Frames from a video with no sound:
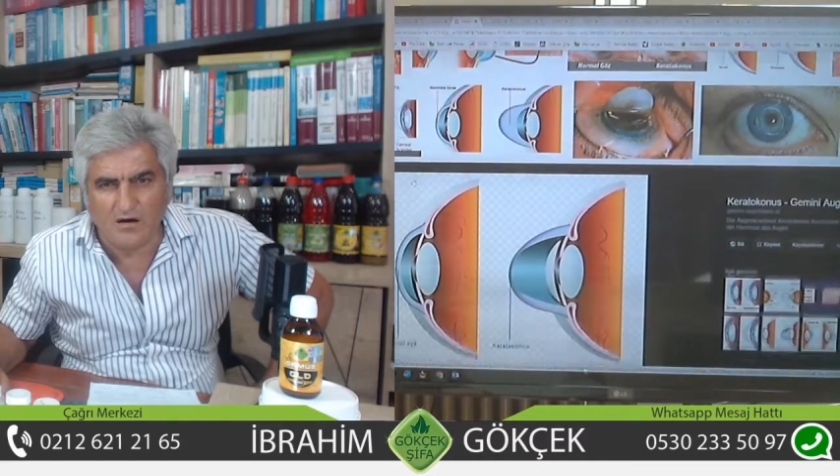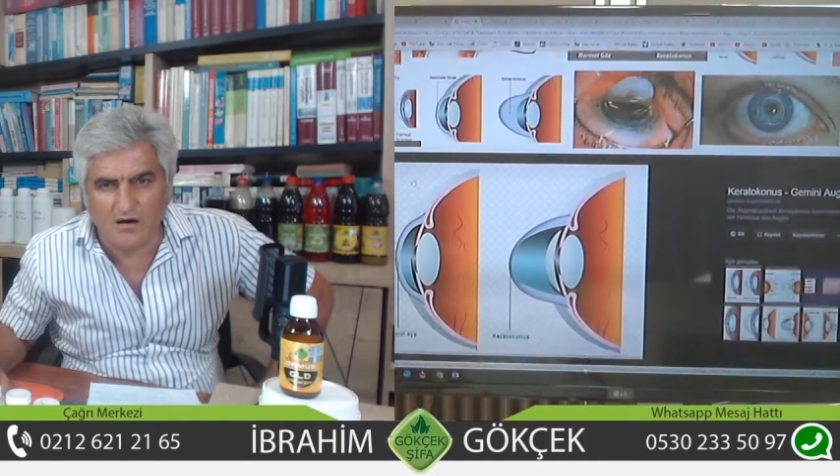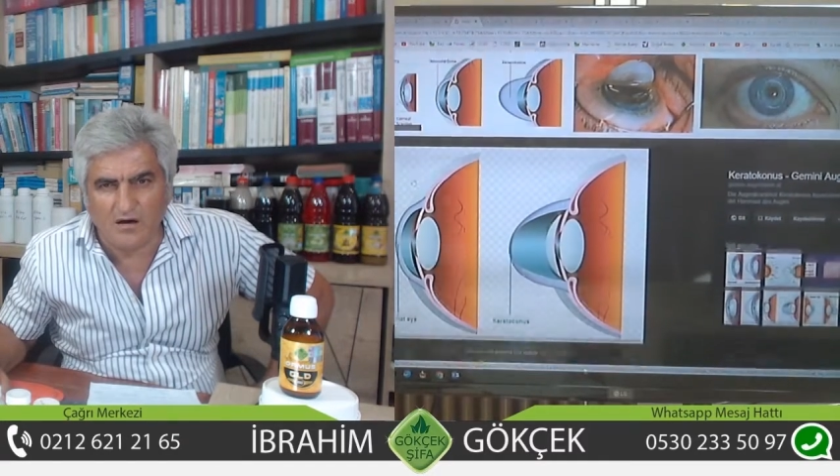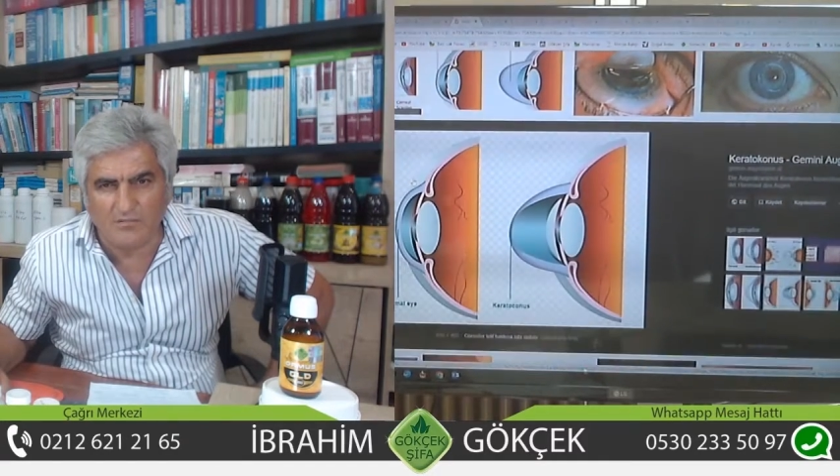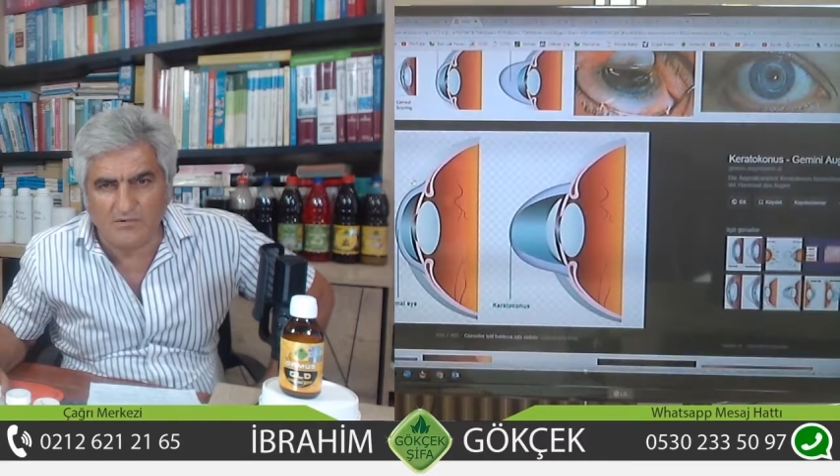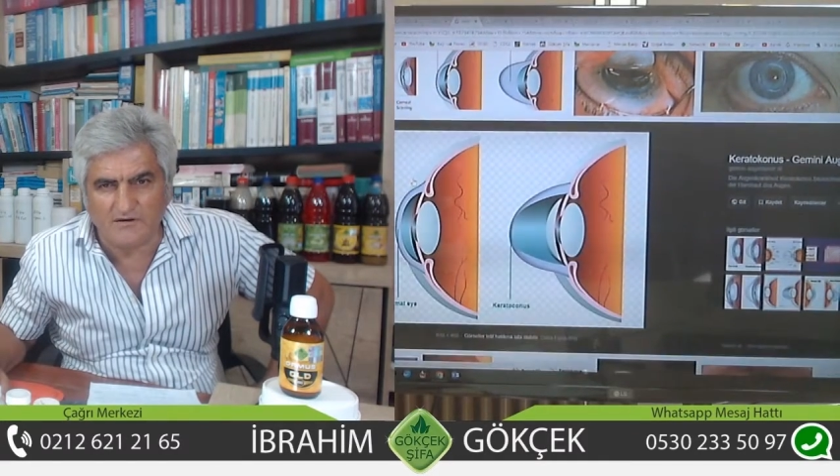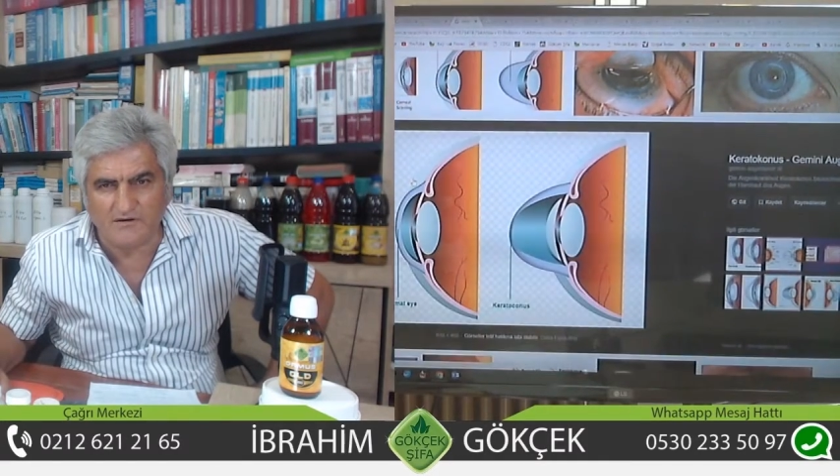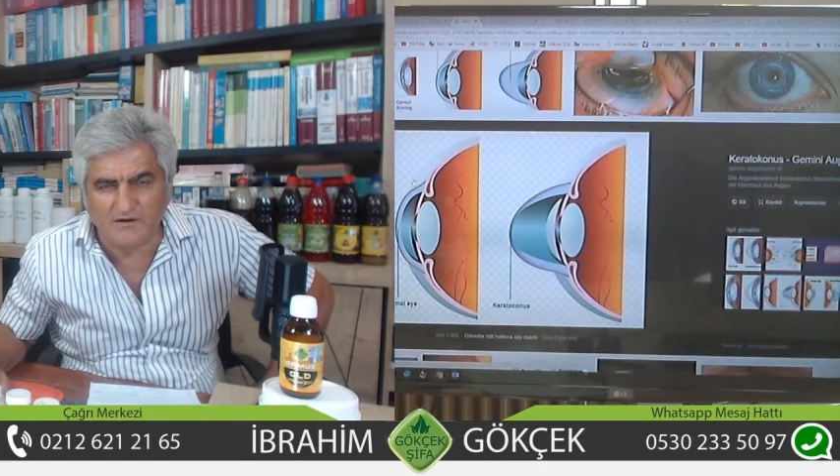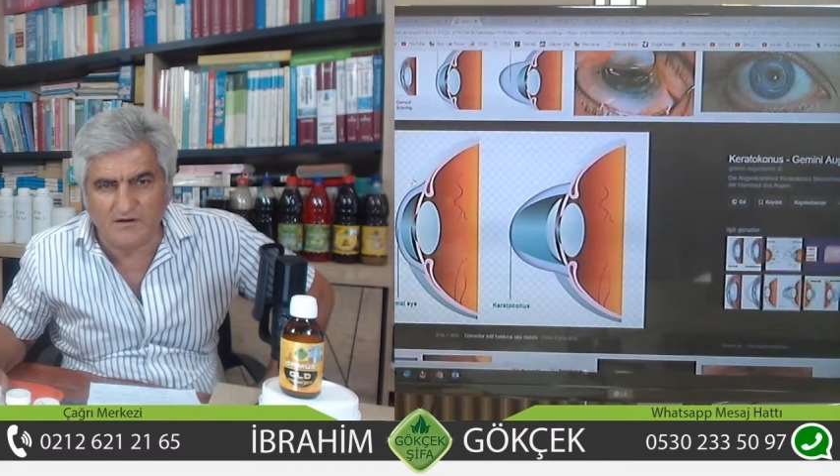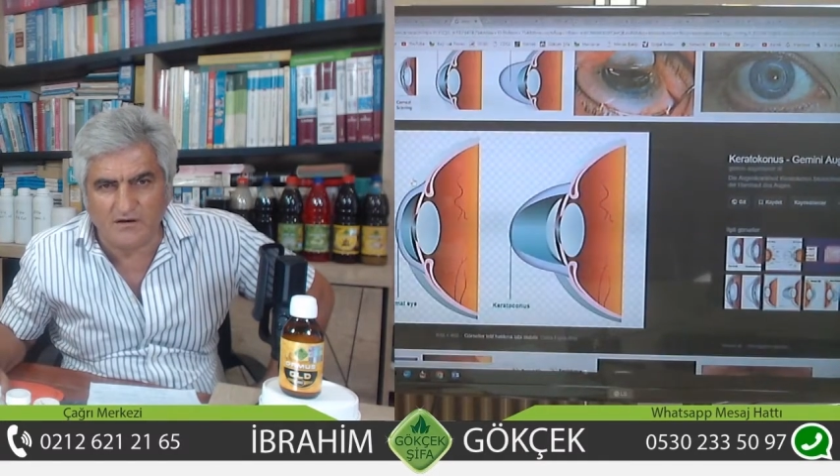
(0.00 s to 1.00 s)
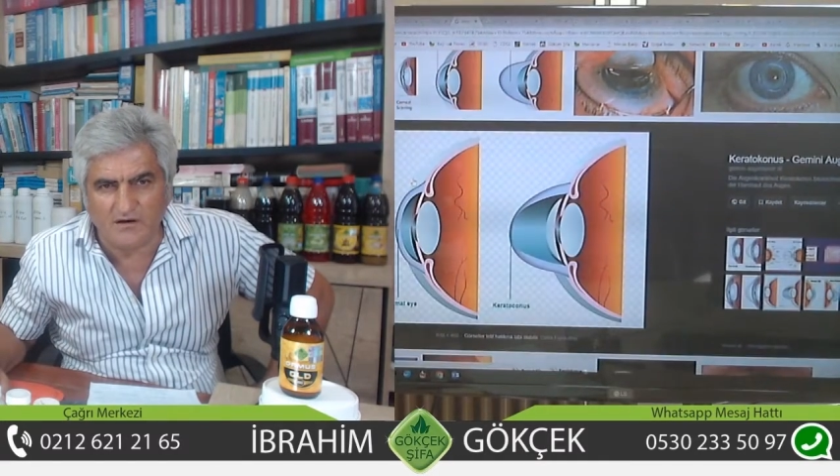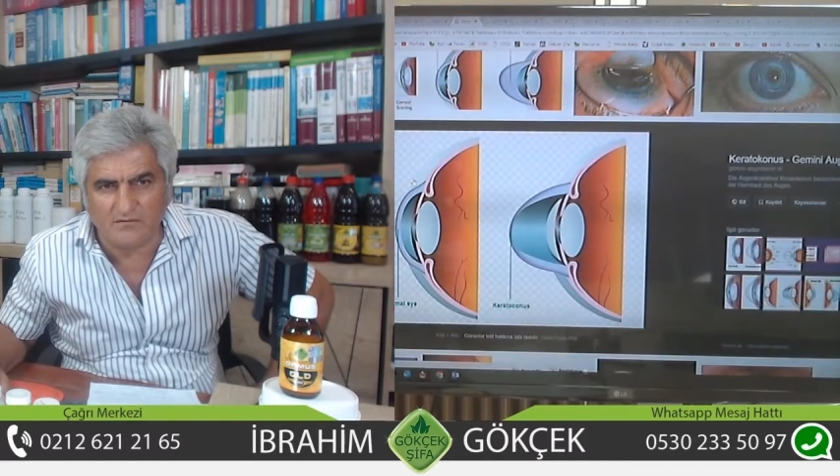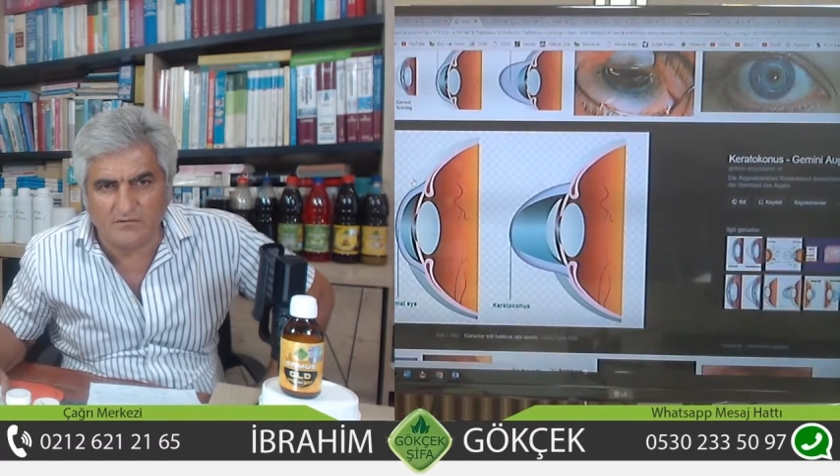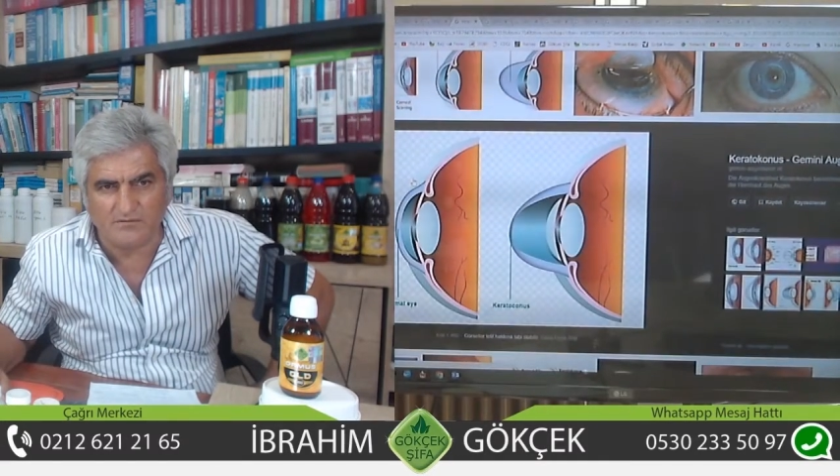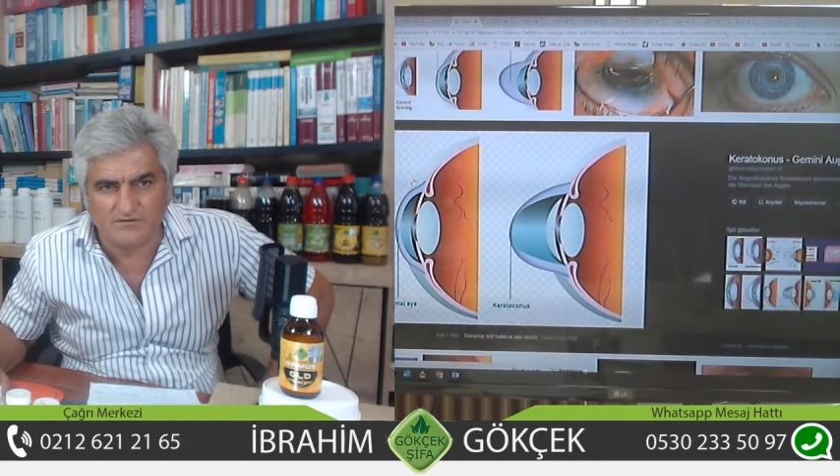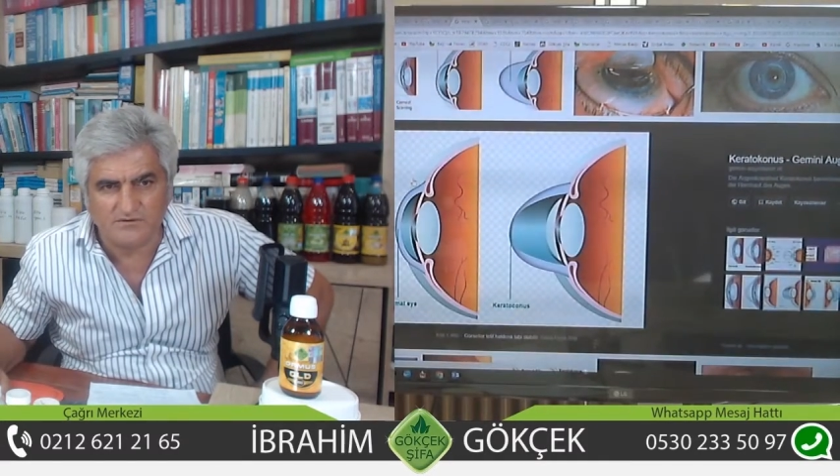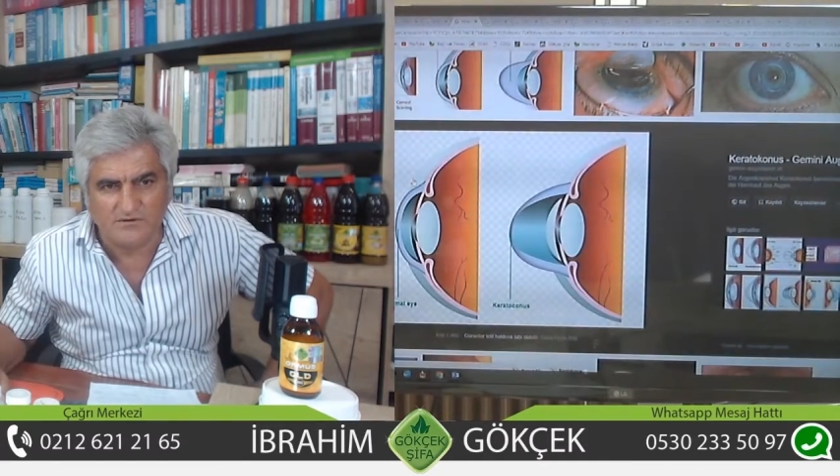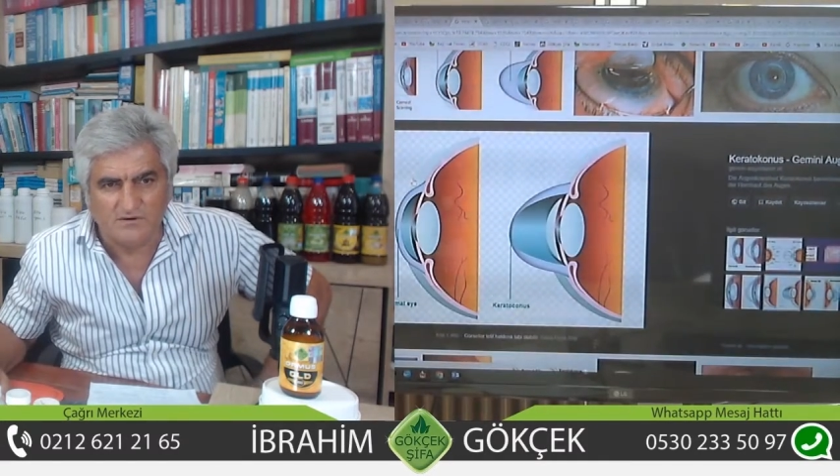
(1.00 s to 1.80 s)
Ameliyata gerek kalmamış.